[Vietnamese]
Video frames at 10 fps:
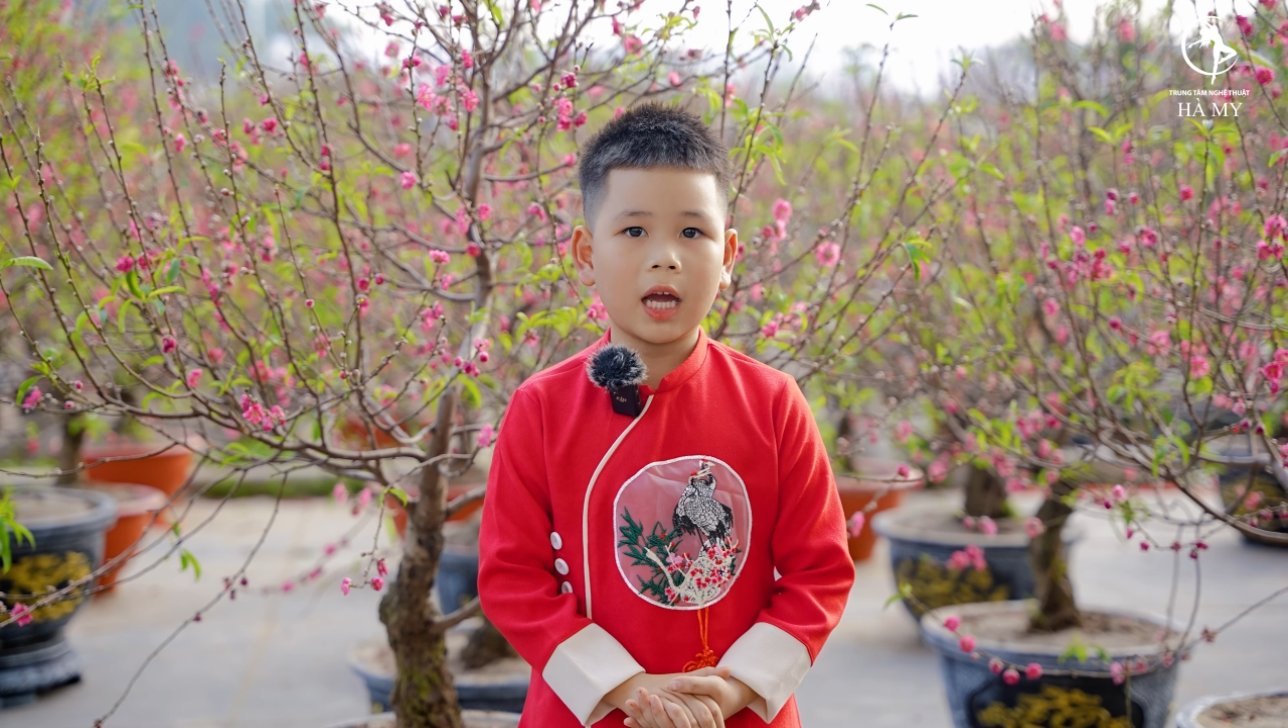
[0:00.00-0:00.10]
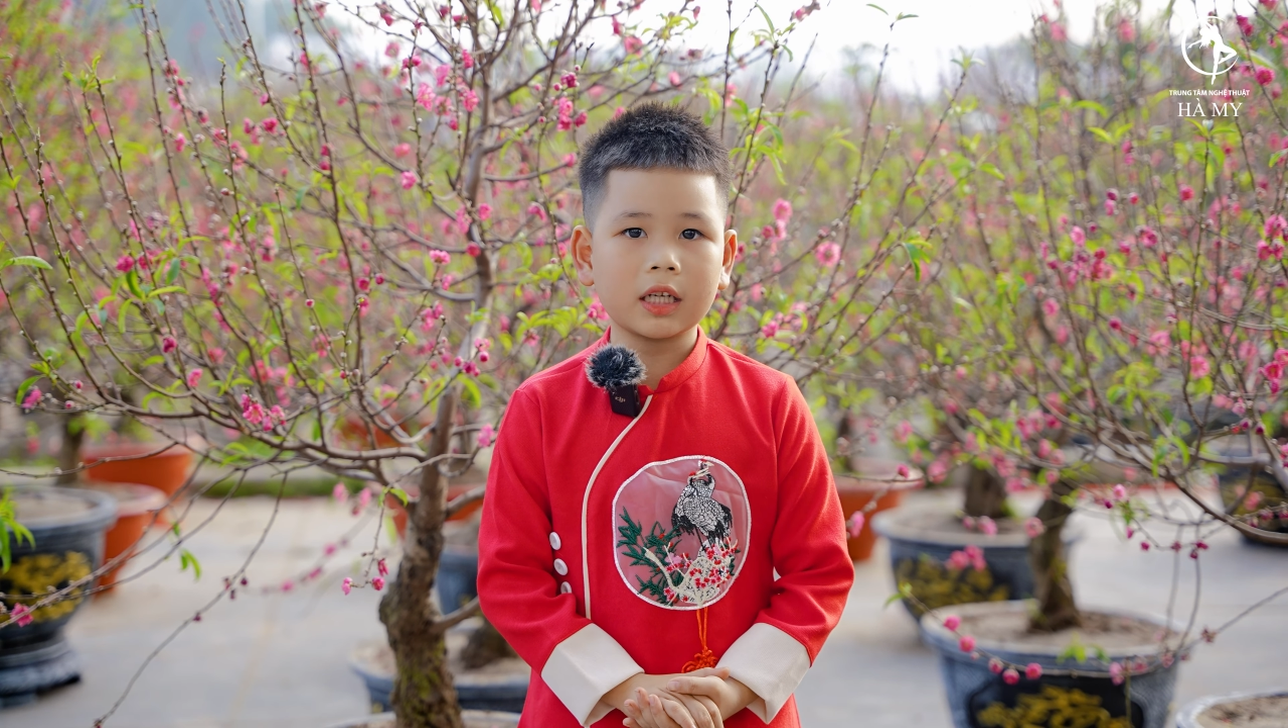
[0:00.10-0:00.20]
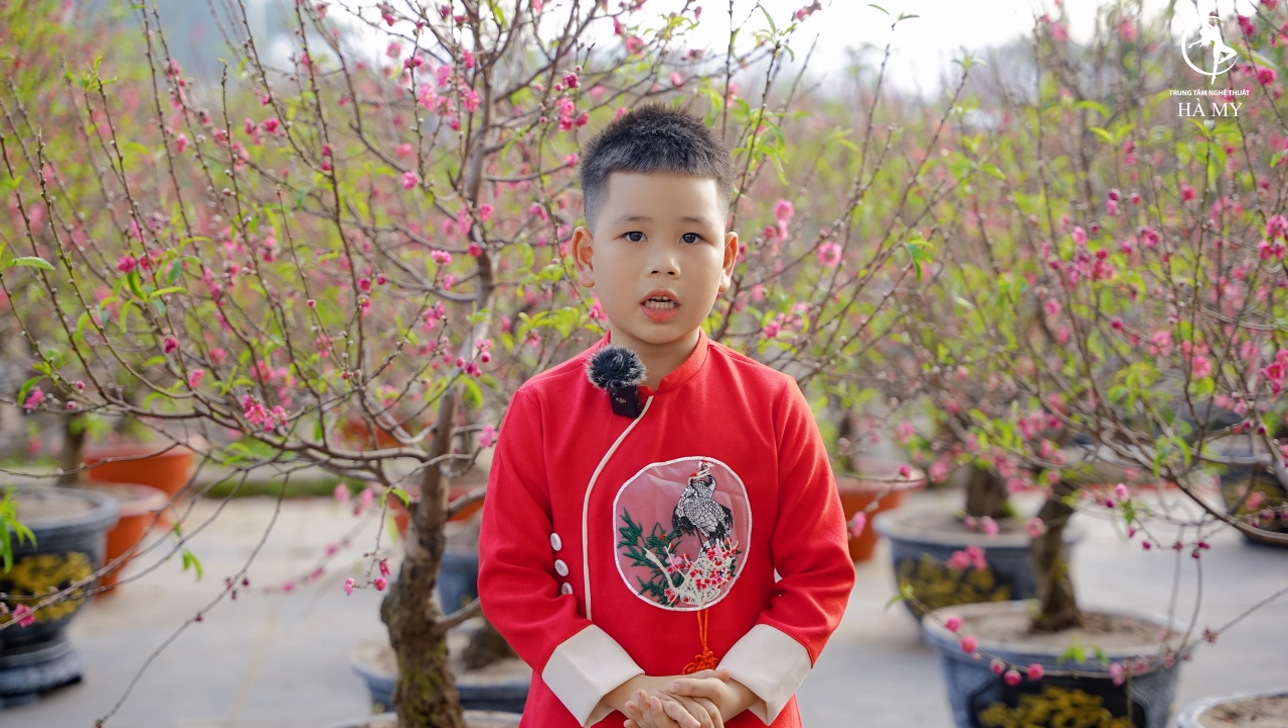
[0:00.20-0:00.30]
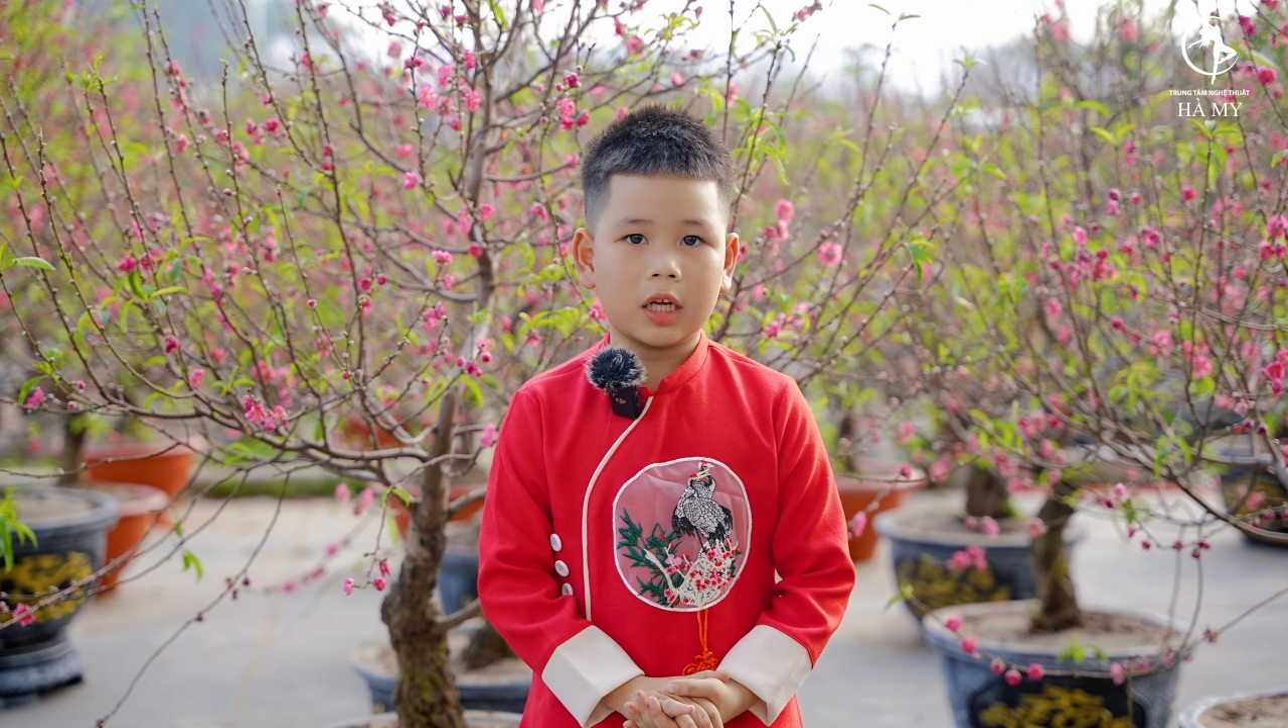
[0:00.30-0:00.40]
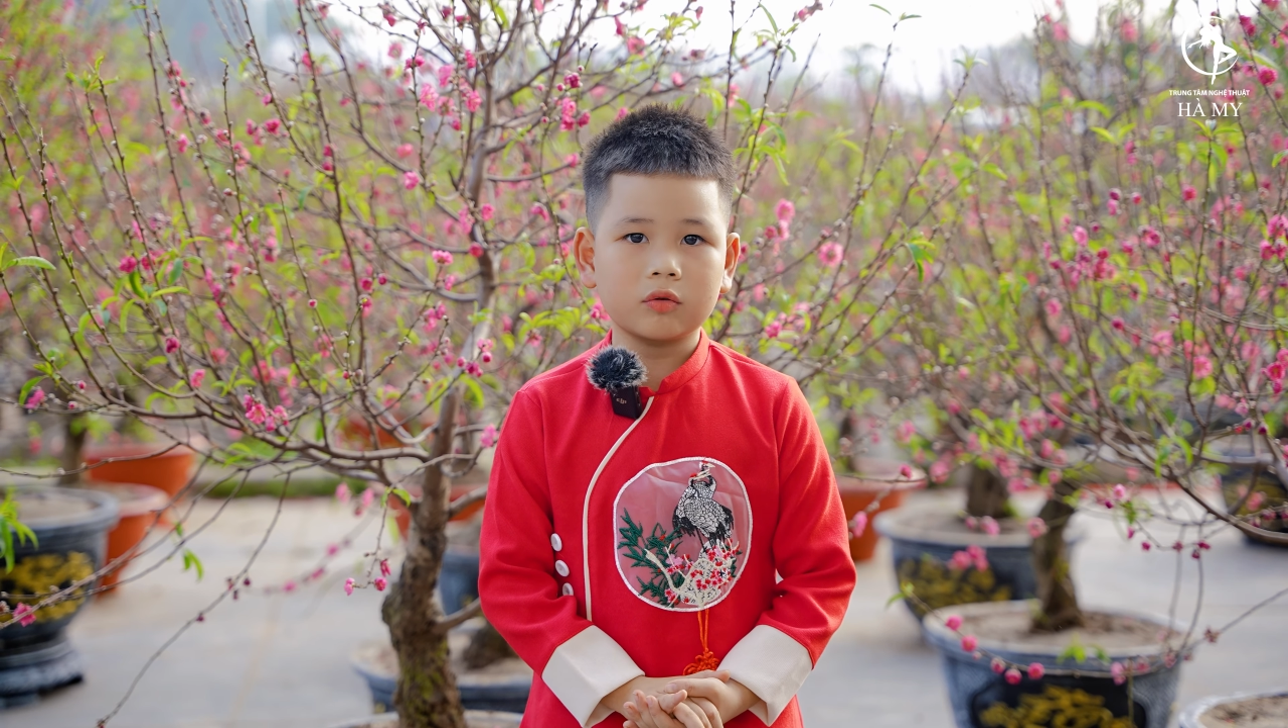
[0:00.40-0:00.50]

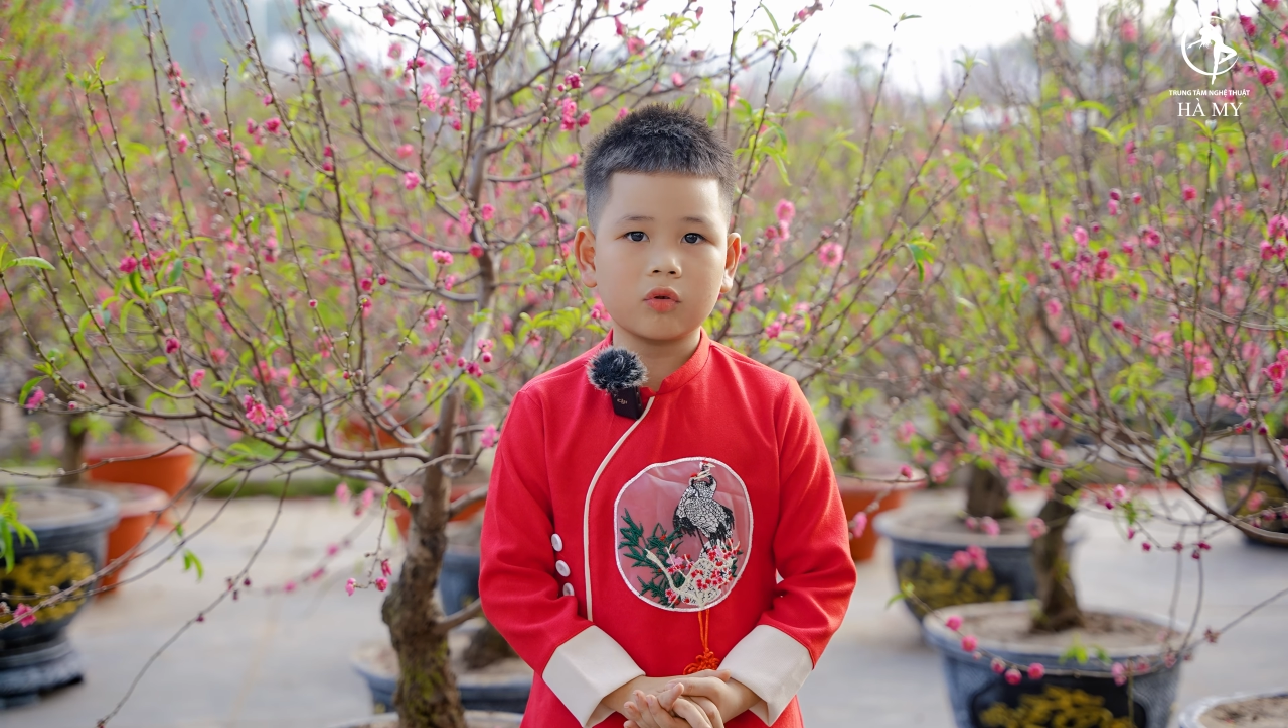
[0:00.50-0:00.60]
Tết đến